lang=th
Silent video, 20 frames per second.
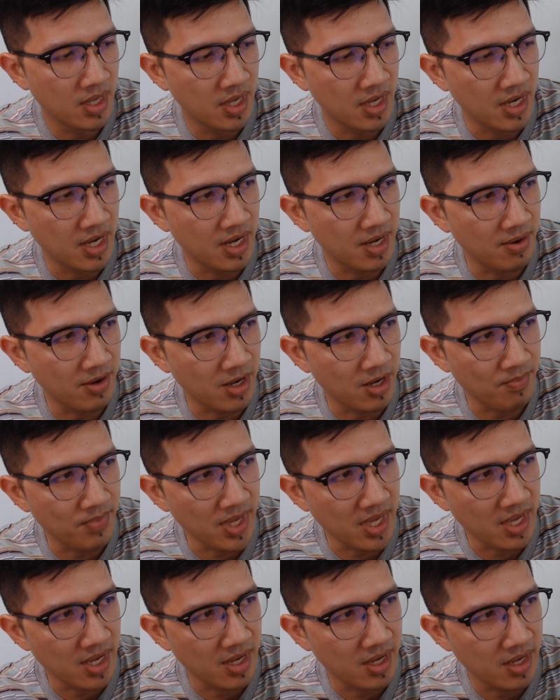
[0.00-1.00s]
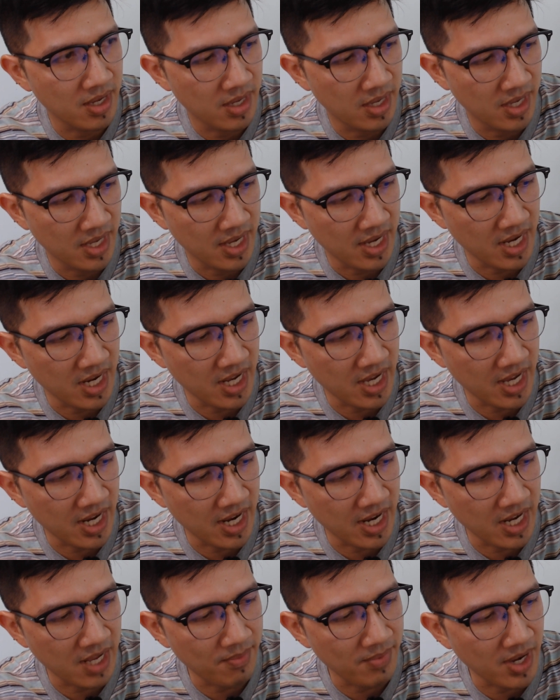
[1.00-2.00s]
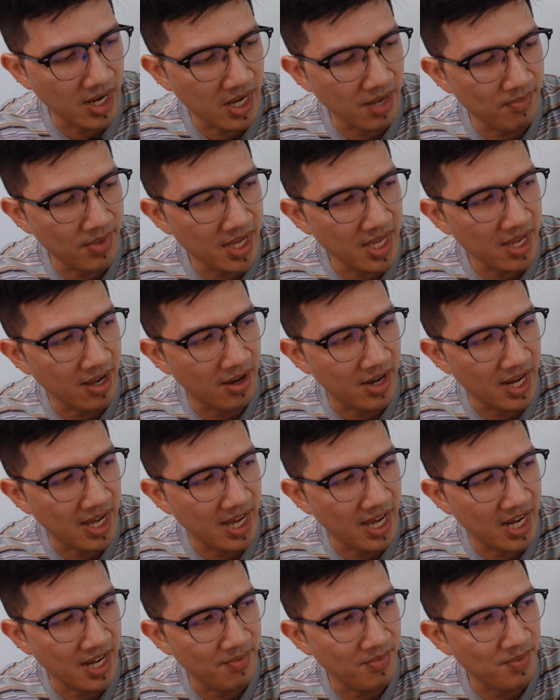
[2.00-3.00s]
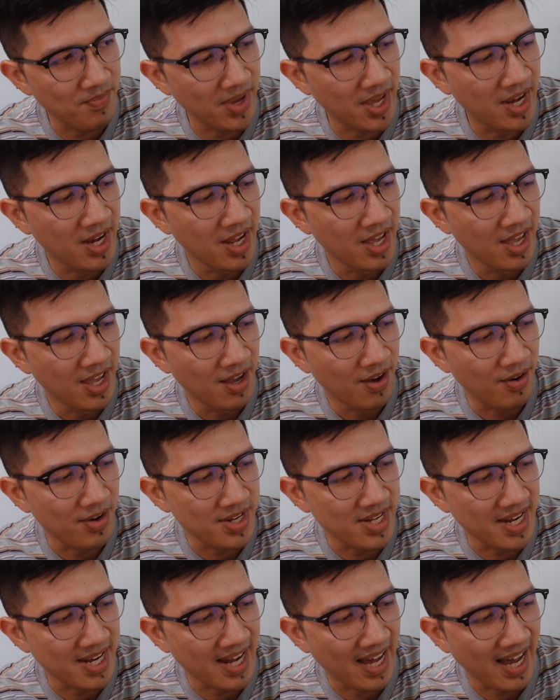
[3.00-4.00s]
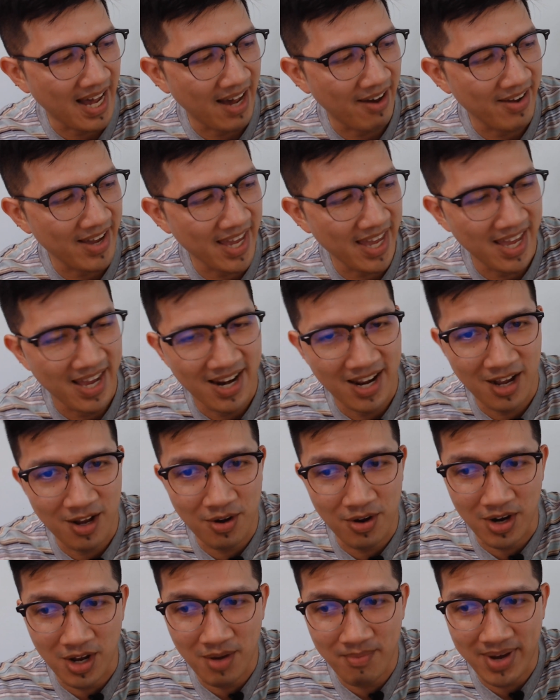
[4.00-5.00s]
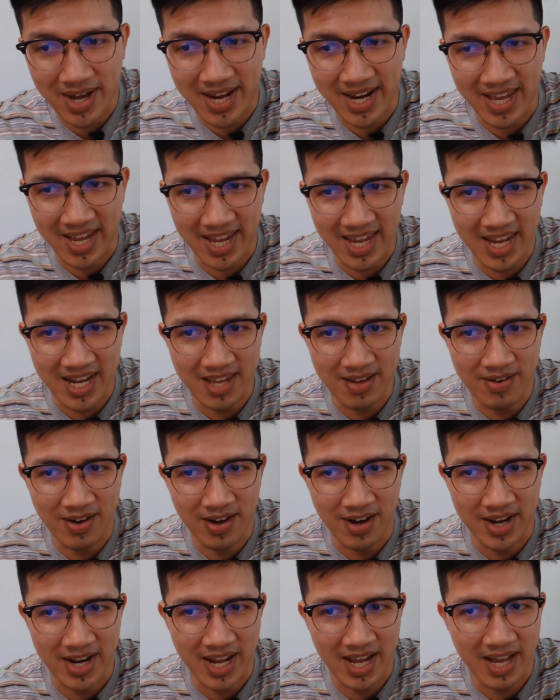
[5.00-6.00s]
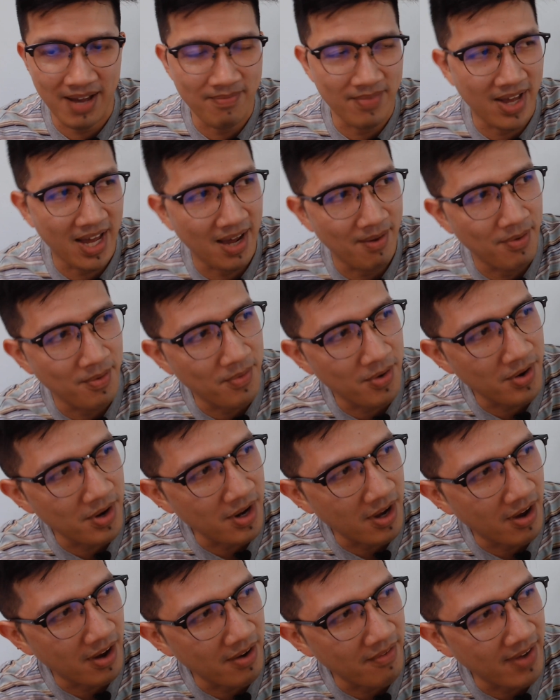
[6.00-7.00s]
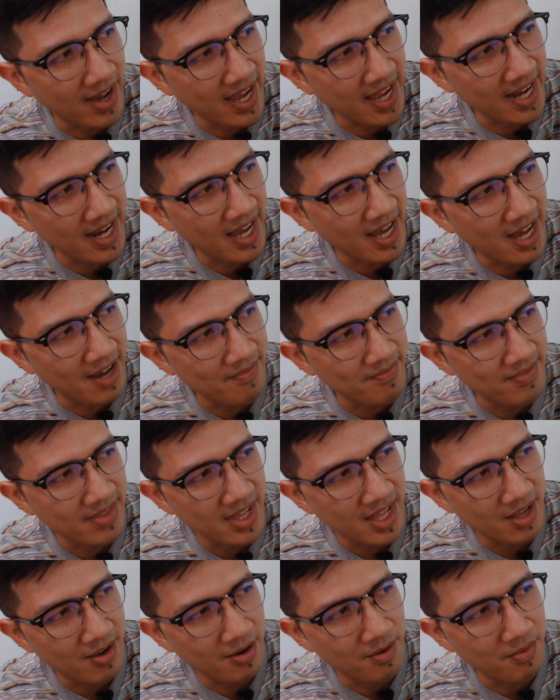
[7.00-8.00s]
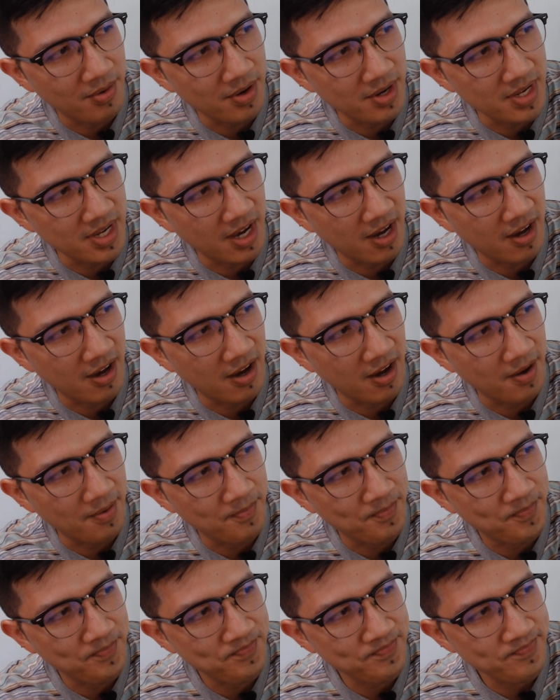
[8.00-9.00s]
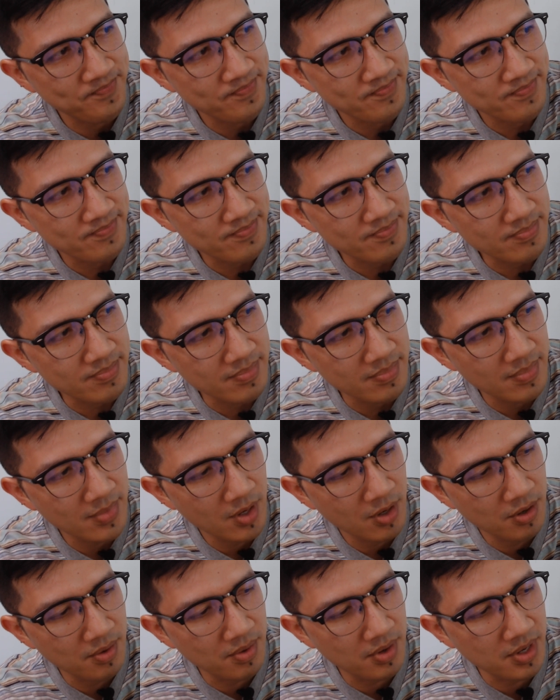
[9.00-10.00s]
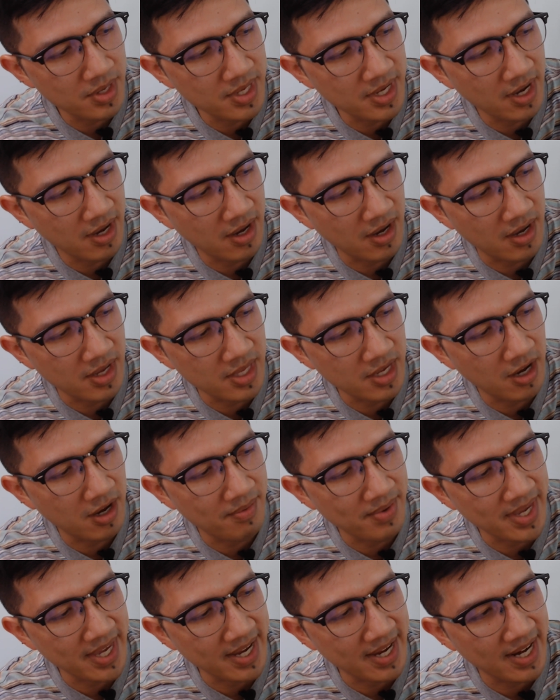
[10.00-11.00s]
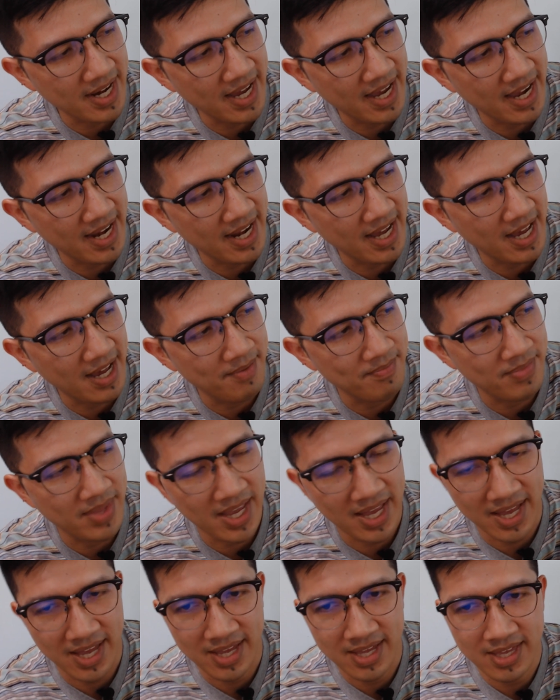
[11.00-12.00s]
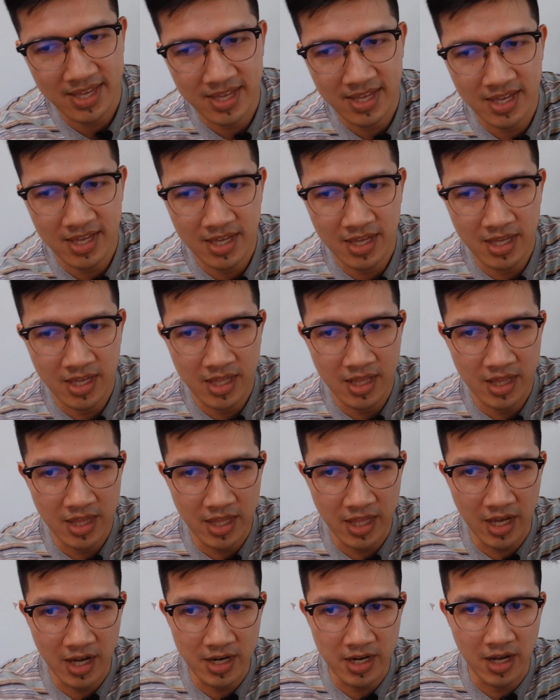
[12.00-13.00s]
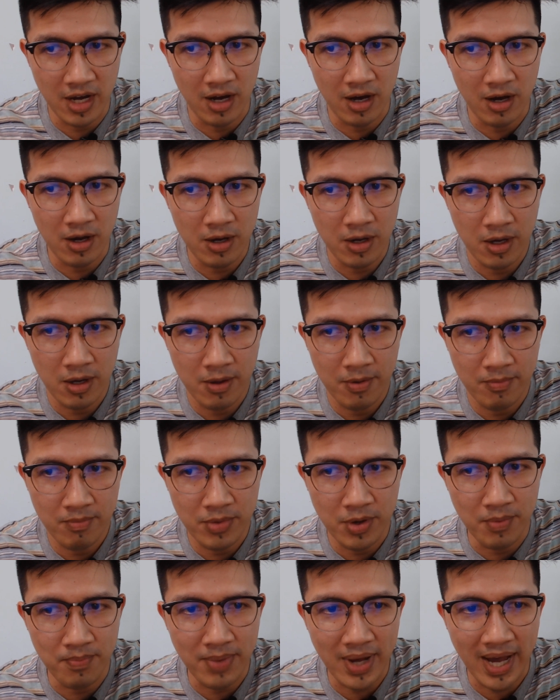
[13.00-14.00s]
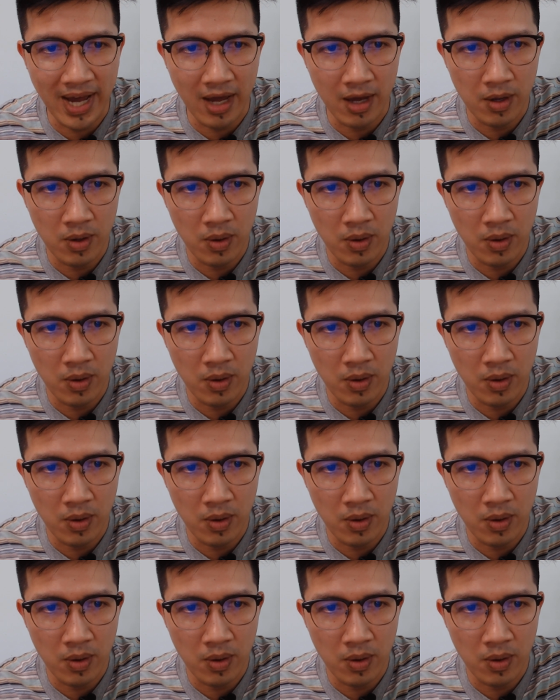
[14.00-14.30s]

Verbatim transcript: อันนี้มันก็มี อันนี้อันนี้อันนี้ไม่เกี่ยวนะอันนี้มันเป็นโฆษณา โอเค กดเข้ามาแหละแค่นี้พอนะครับอ่ะผมกดออนไว้นะครับ ผมกดย่อ ผมกดย่อย่อไปอีกก็ได้นะครับอ่ะเดี๋ยวเดี๋ยวผิวปาก